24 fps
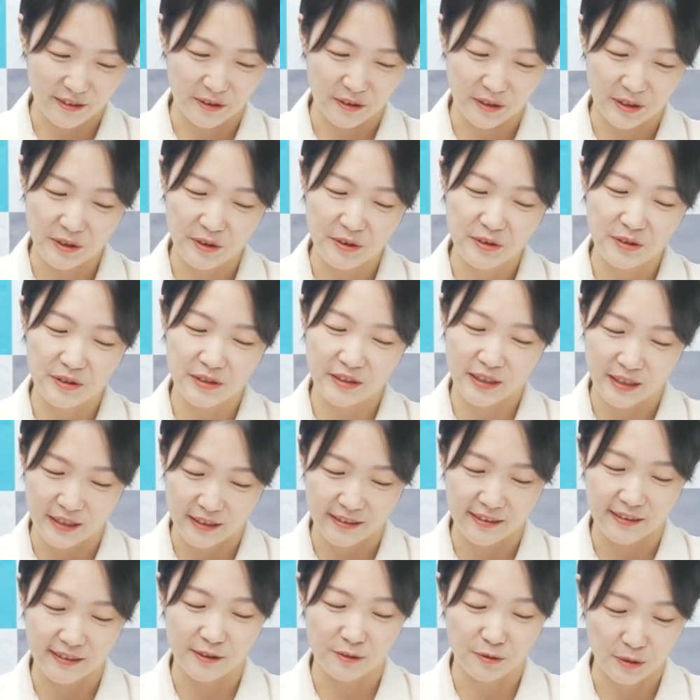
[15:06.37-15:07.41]
그래서 그런
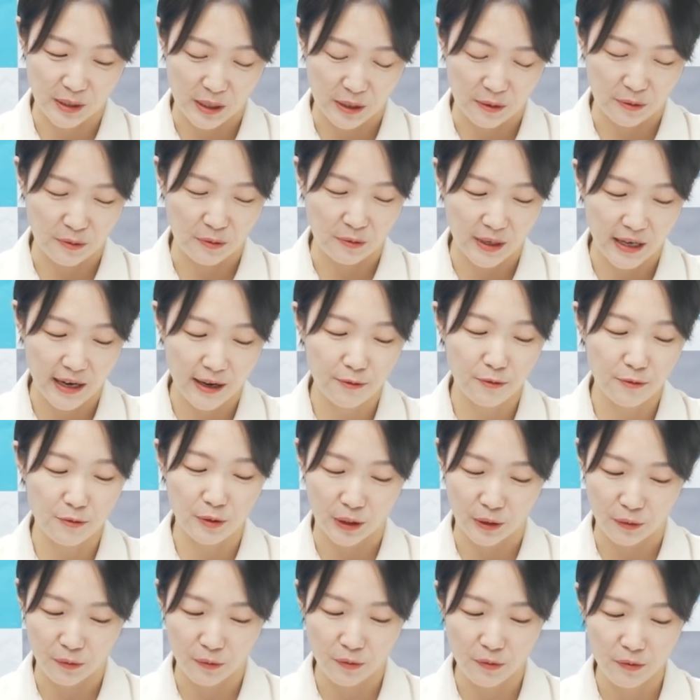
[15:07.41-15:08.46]
기능들도 제공을
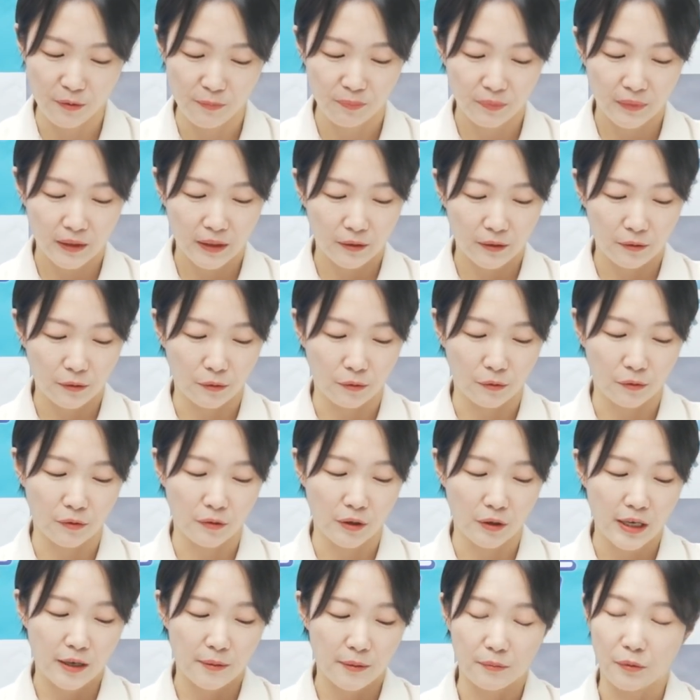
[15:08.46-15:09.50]
하고 있고 네.
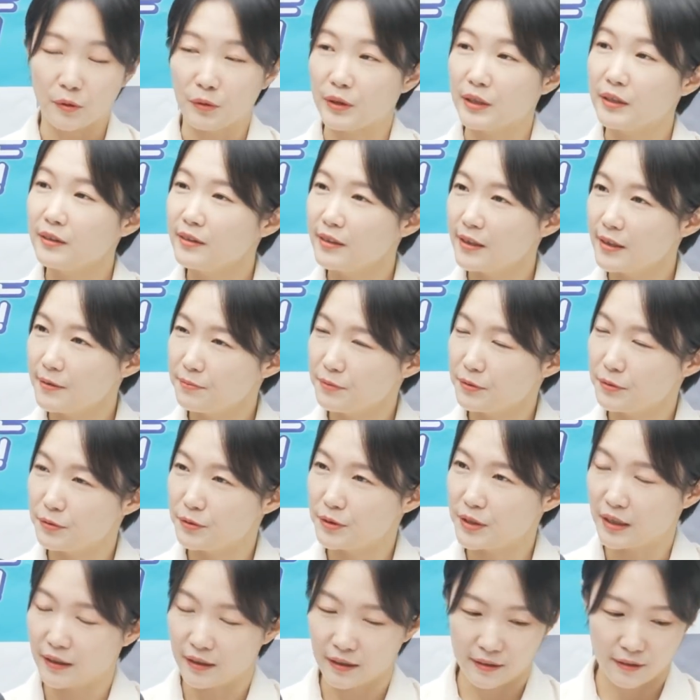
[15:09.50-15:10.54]
또 뭐 이티에프
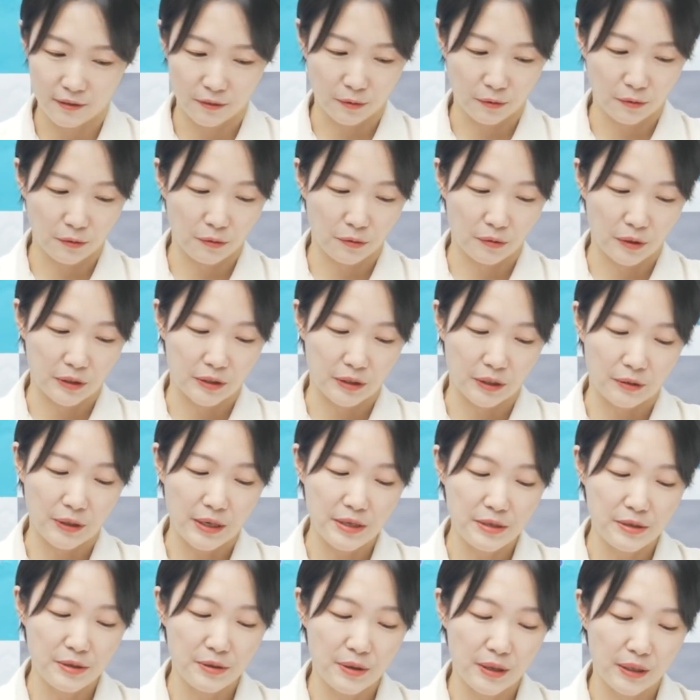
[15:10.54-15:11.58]
투자 같은 것도 굉장히
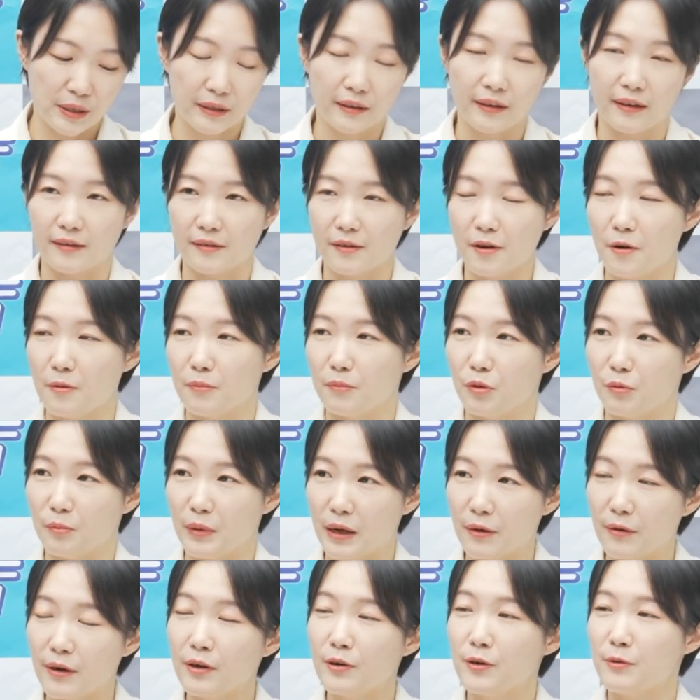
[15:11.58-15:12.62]
활성화가 돼서 음. 뭐
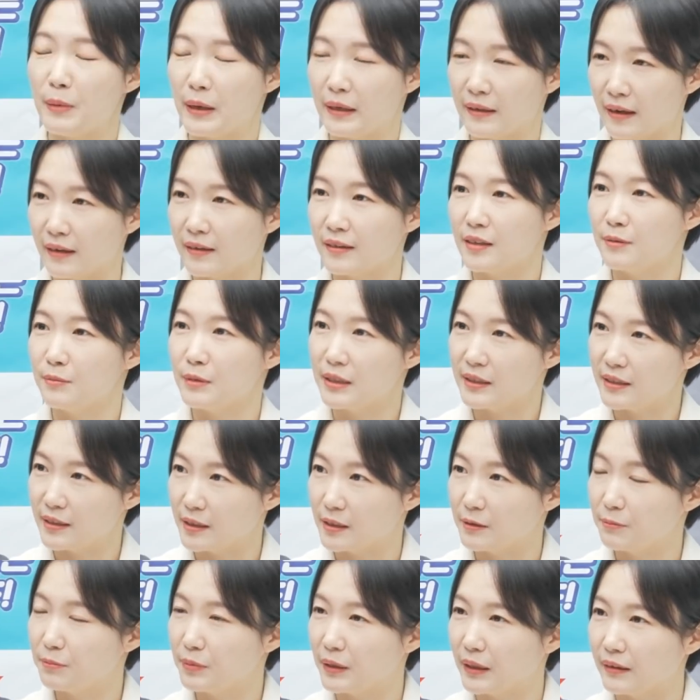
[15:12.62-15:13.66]
매월 배당금을
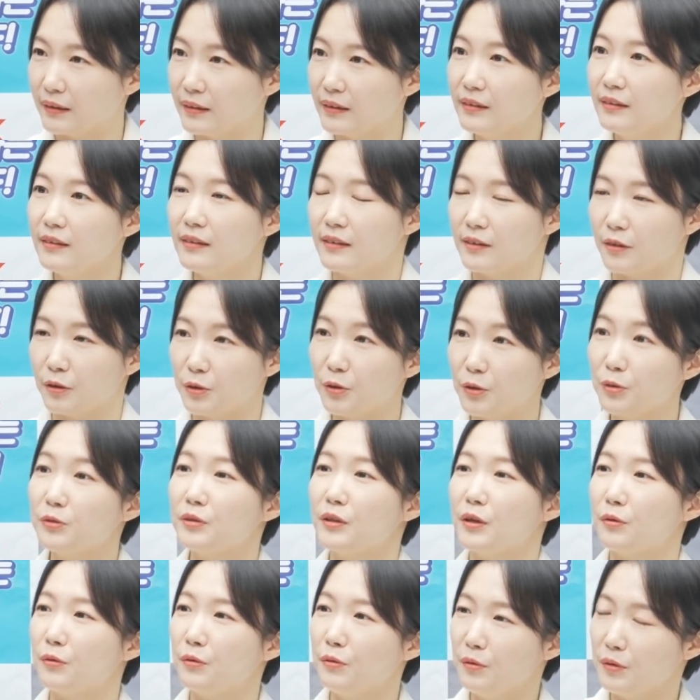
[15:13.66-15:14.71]
지급하는 그런
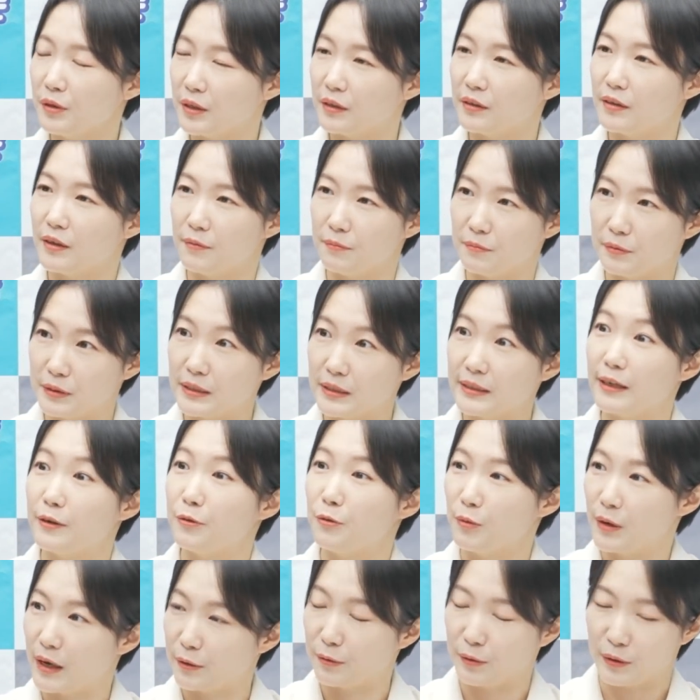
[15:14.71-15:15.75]
형태로 이티에프를
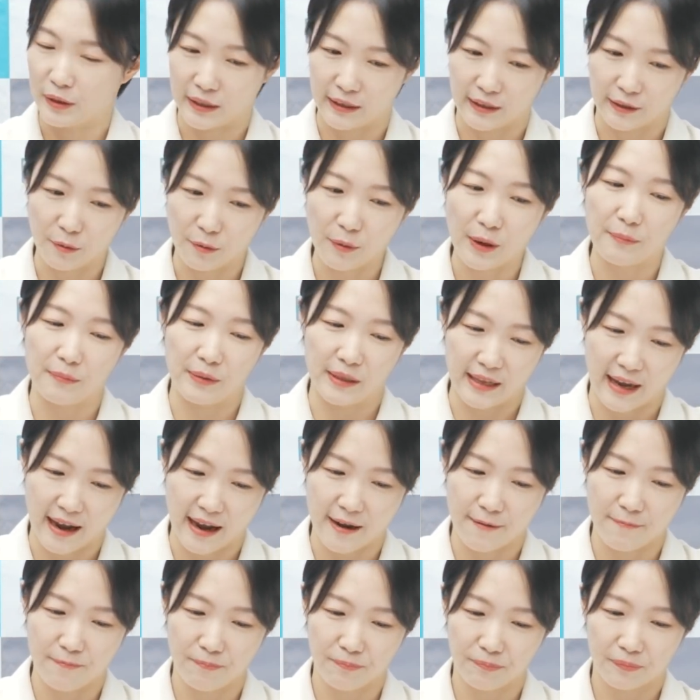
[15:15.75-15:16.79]
제공하고 있기도 음.
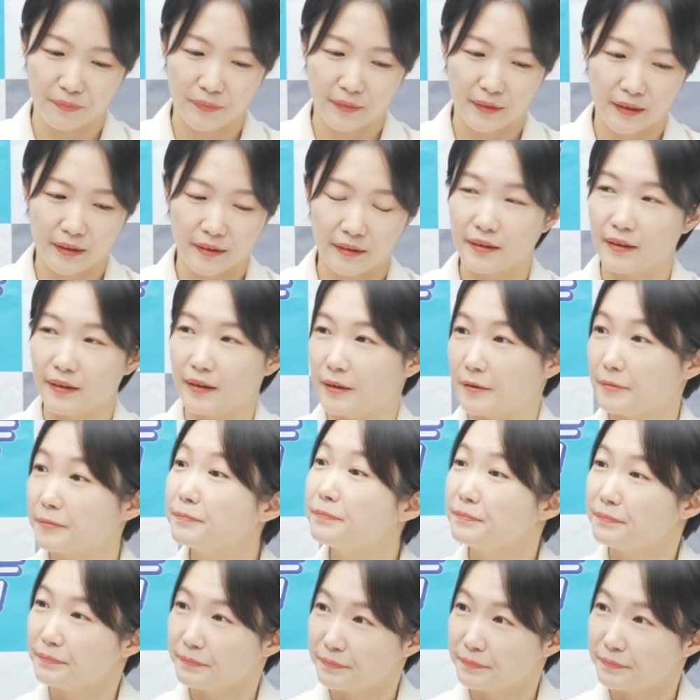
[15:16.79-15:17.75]
합니다. 네, 음. 지금